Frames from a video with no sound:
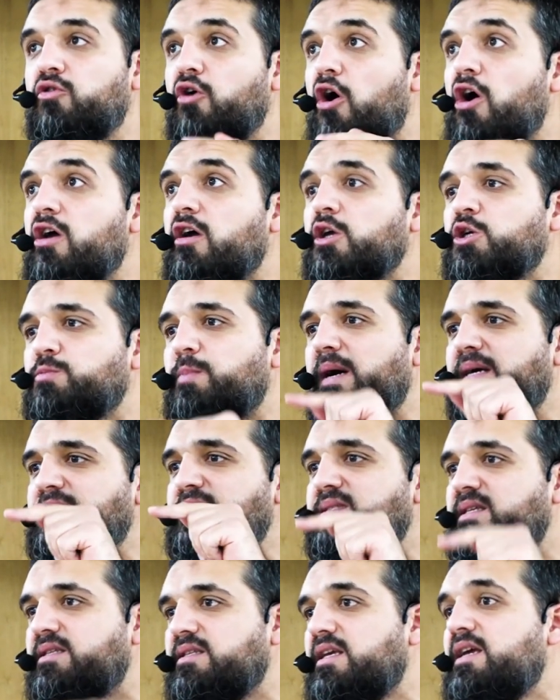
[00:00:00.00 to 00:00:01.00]
eure
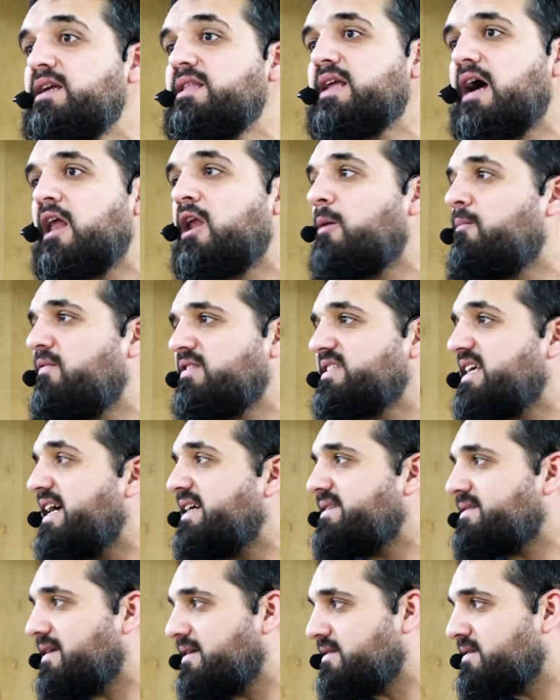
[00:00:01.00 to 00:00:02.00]
Speisen sind ihnen erlaubt. Was
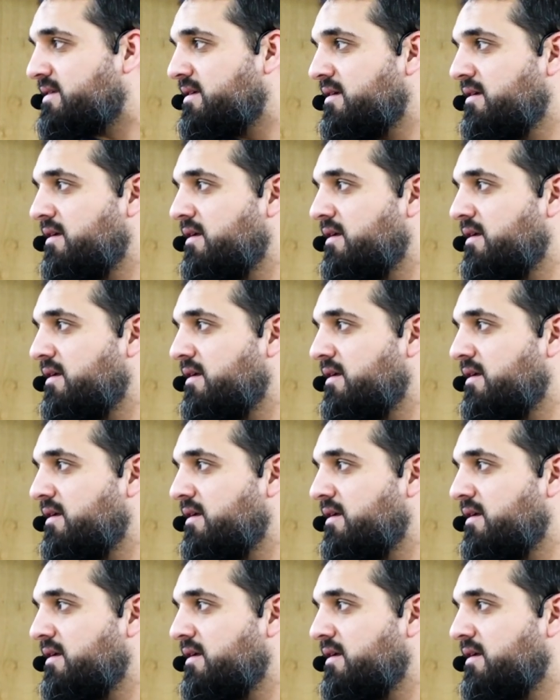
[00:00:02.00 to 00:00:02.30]
heißt das?